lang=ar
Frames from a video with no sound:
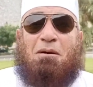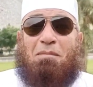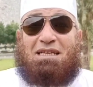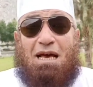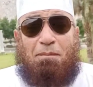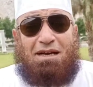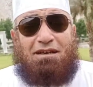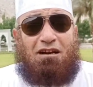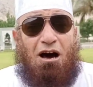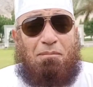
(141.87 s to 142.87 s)
ما دام
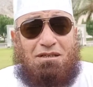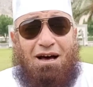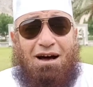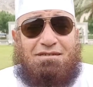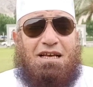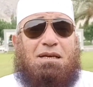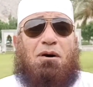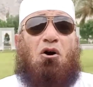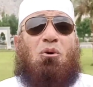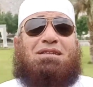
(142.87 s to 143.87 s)
ان الامر ده حصل
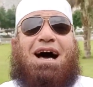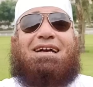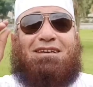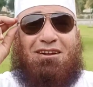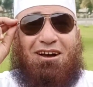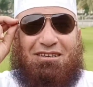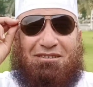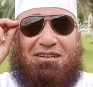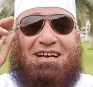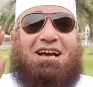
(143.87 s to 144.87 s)
يبقى هو ده عين
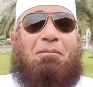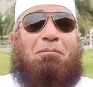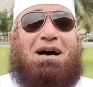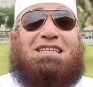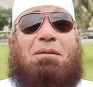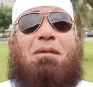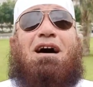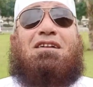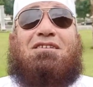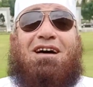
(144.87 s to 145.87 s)
الخير ما دام
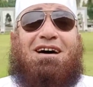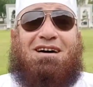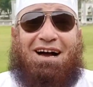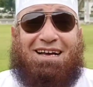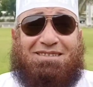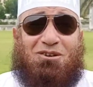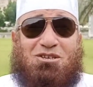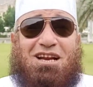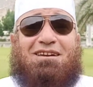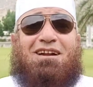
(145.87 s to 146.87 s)
الله عز
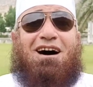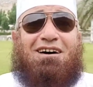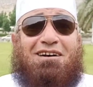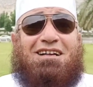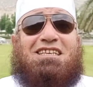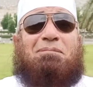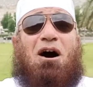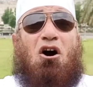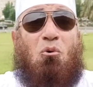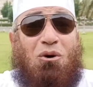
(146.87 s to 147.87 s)
وجل اراد
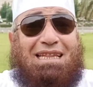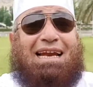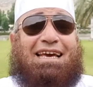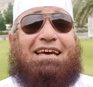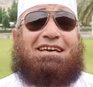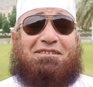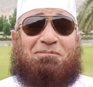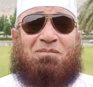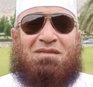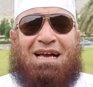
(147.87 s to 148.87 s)
يبقى هو ده الخير
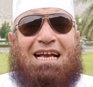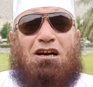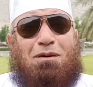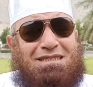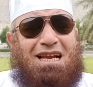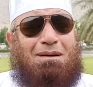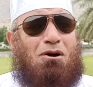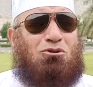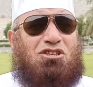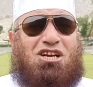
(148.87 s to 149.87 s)
ايوه بس انا
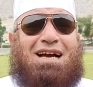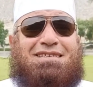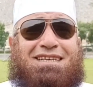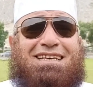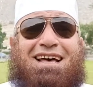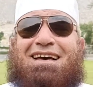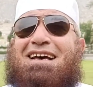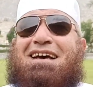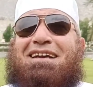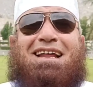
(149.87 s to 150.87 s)
ما كنتش عايز كده
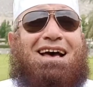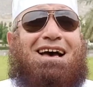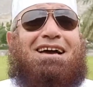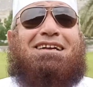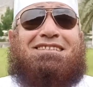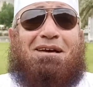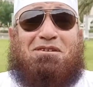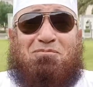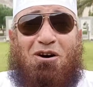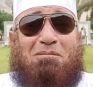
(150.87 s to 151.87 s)
لا انت
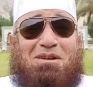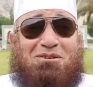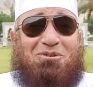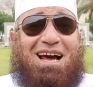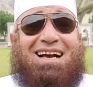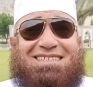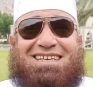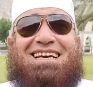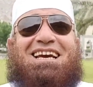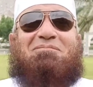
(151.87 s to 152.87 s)
مش مهم تكون
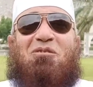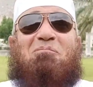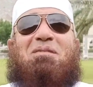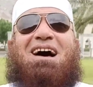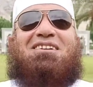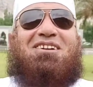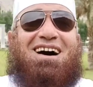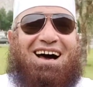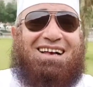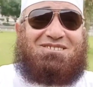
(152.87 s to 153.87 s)
عايز ايه المهم
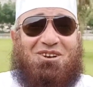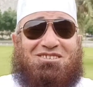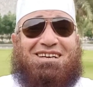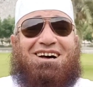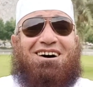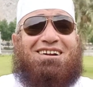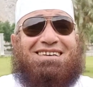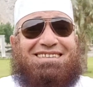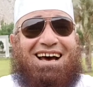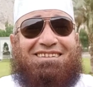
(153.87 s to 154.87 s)
الله عز وجل
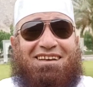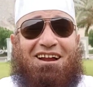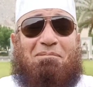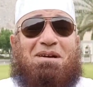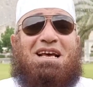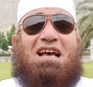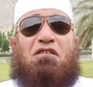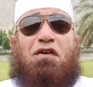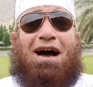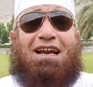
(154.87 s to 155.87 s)
اراد هذا الامر
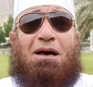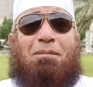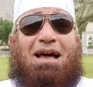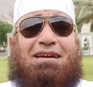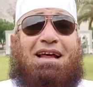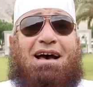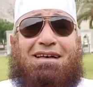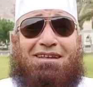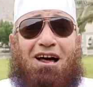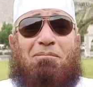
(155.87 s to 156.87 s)
فاعلم ان
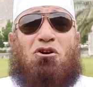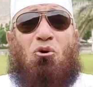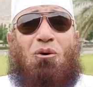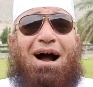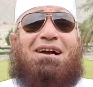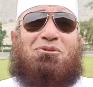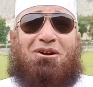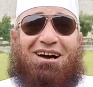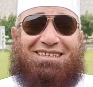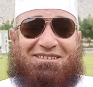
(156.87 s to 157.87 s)
هذا الامر هو عين
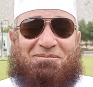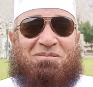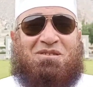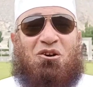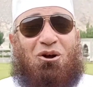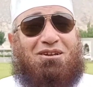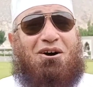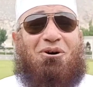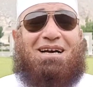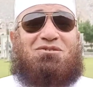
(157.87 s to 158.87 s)
الخير
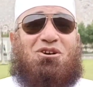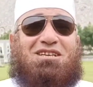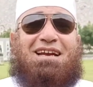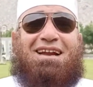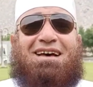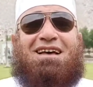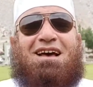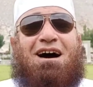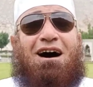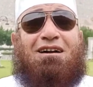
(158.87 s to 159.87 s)
والله عز وجل
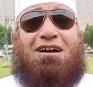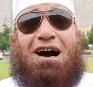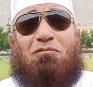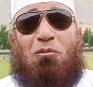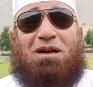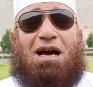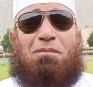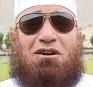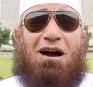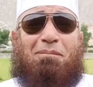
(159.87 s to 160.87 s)
ارحم بنا
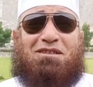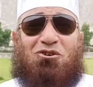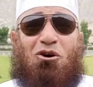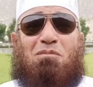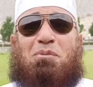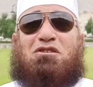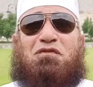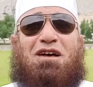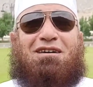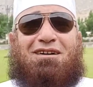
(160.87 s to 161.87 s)
من رحمه الام
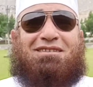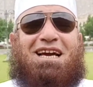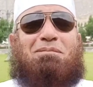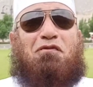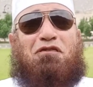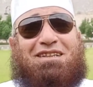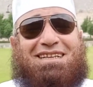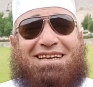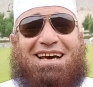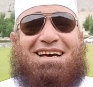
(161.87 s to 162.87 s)
بطفلها الرضيع
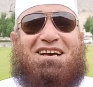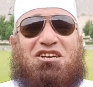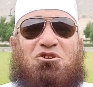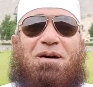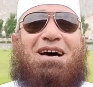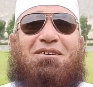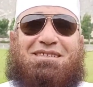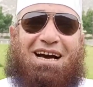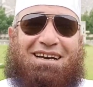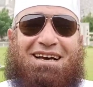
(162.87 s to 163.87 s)
بفضل الله سبحانه
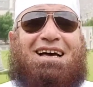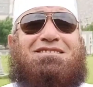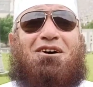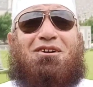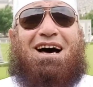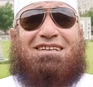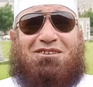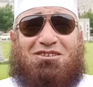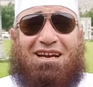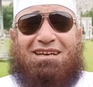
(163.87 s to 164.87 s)
وتعالى اسال الله
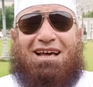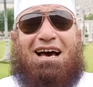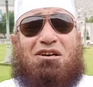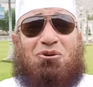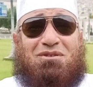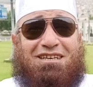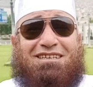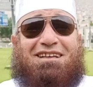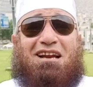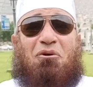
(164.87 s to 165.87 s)
عز وجل ان
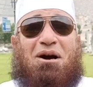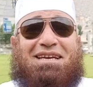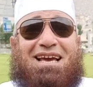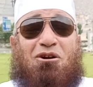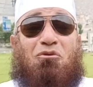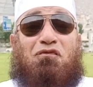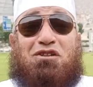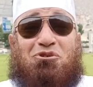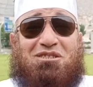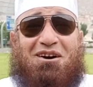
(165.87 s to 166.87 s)
يسعدنا واياكم
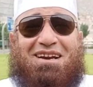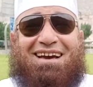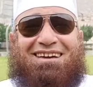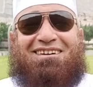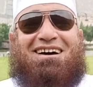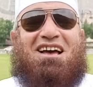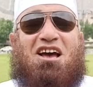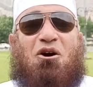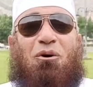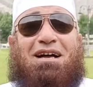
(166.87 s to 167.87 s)
في الدنيا والاخره
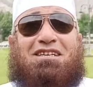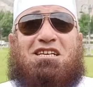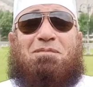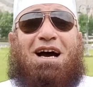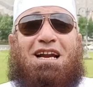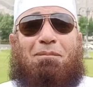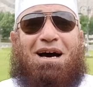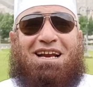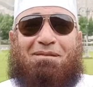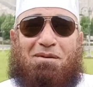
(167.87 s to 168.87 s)
وان يجمعنا
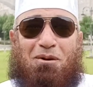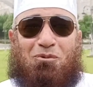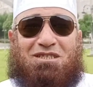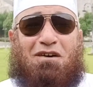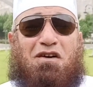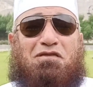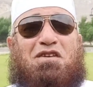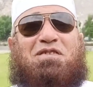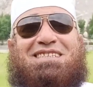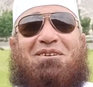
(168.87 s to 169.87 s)
مع الحبيب المصطفى
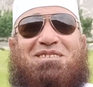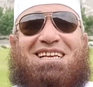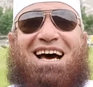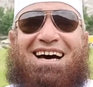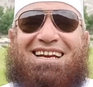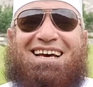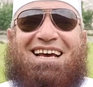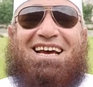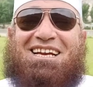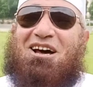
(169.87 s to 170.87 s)
في الفردوس الاعلى
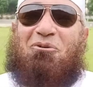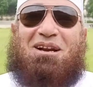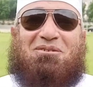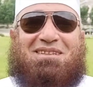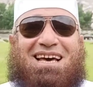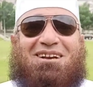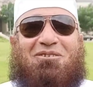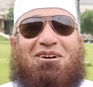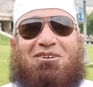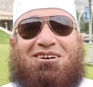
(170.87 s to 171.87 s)
انه ولي
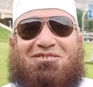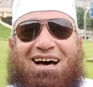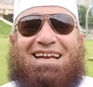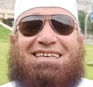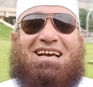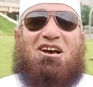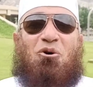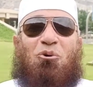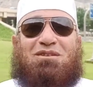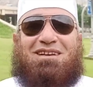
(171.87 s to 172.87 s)
ذلك والقادر عليه
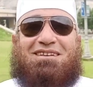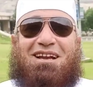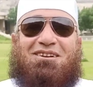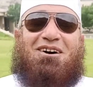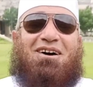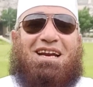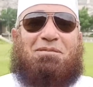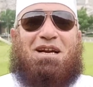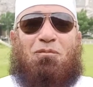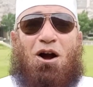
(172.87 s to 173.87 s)
وصلى الله
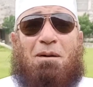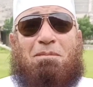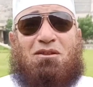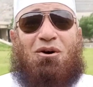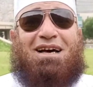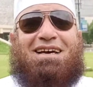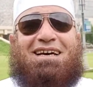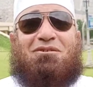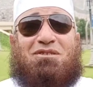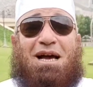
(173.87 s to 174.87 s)
على نبينا محمد
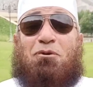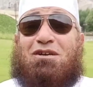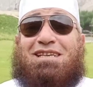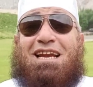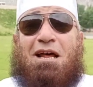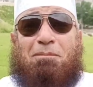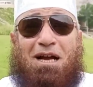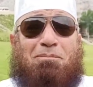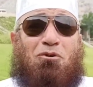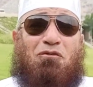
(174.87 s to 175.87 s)
وعلى اله وصحبه وسلم
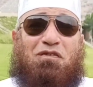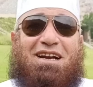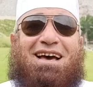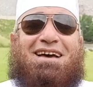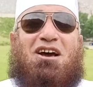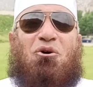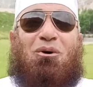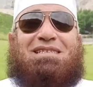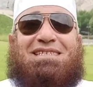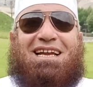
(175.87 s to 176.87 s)
بحبكم في الله
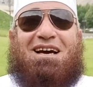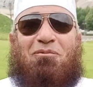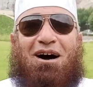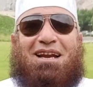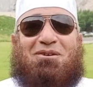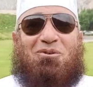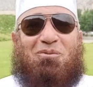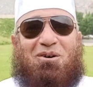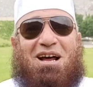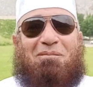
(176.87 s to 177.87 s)
والسلام
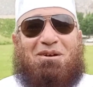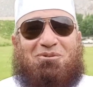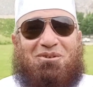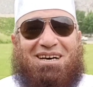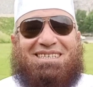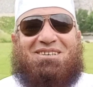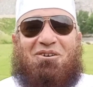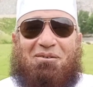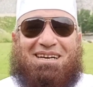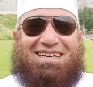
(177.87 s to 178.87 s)
عليكم ورحمه الله
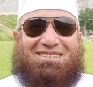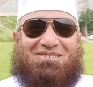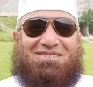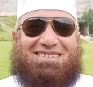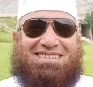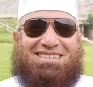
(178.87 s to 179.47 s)
وبركاته